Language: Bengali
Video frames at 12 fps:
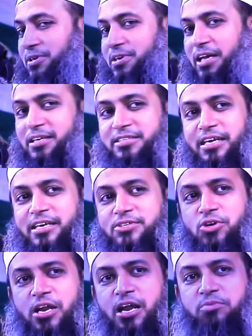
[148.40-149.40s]
কালো কালার
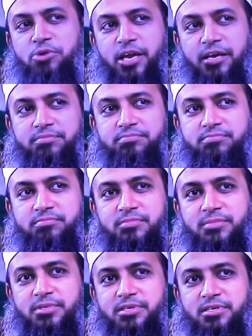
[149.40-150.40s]
করার পরে
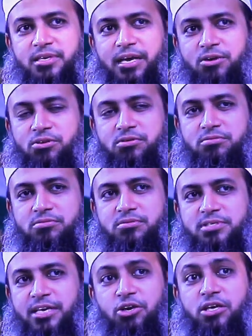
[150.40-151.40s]
এখন
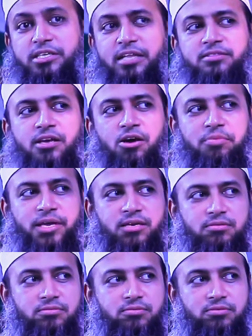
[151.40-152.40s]
শিকল টানতে হবে
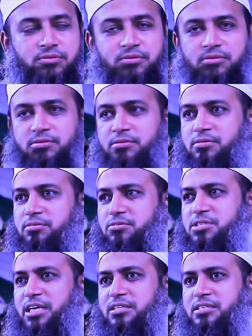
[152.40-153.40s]
তো
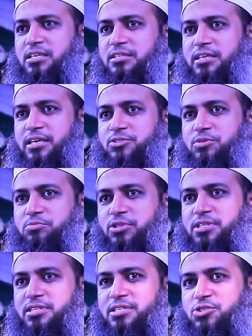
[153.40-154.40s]
সাথে সাথে একজন
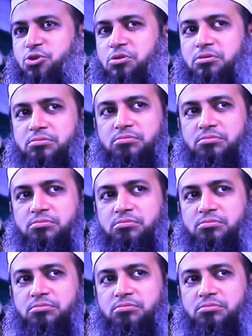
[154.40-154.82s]
বলতেছে শোন